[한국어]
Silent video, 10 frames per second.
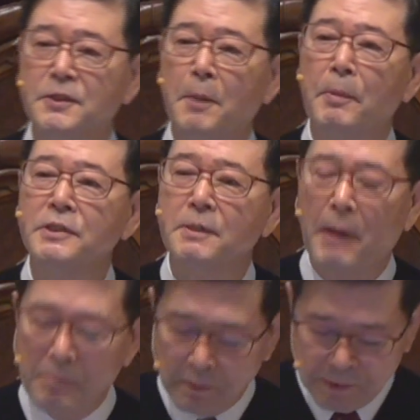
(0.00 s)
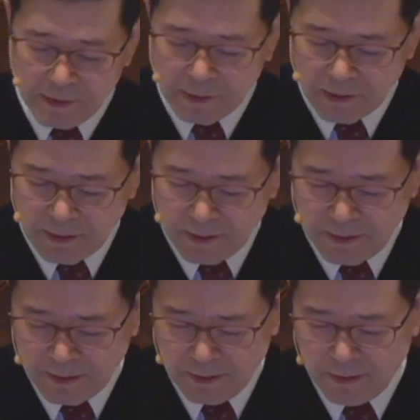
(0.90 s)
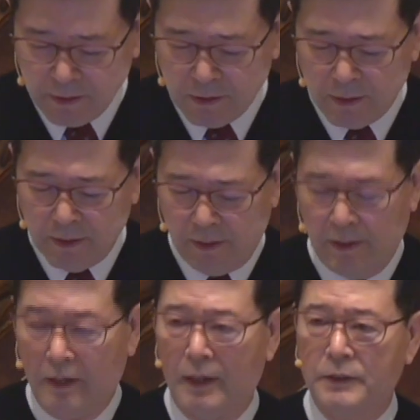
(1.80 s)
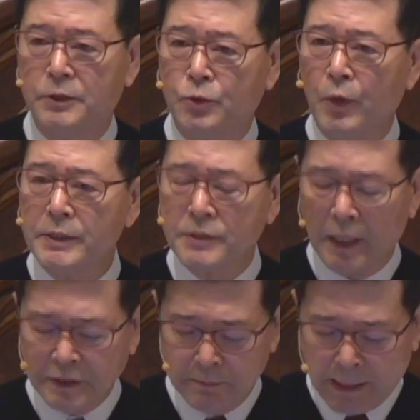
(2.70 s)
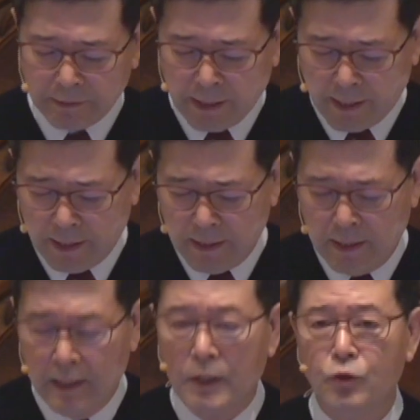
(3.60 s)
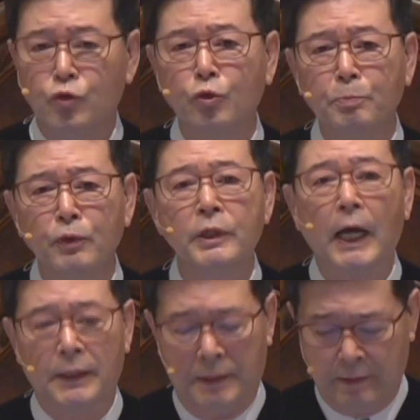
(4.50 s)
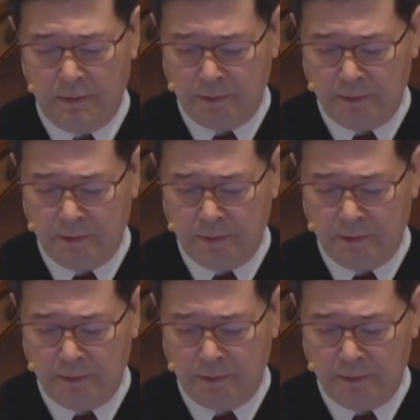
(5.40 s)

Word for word: 첫 번째 방법이 어, 스트레스가 심할 때 6분간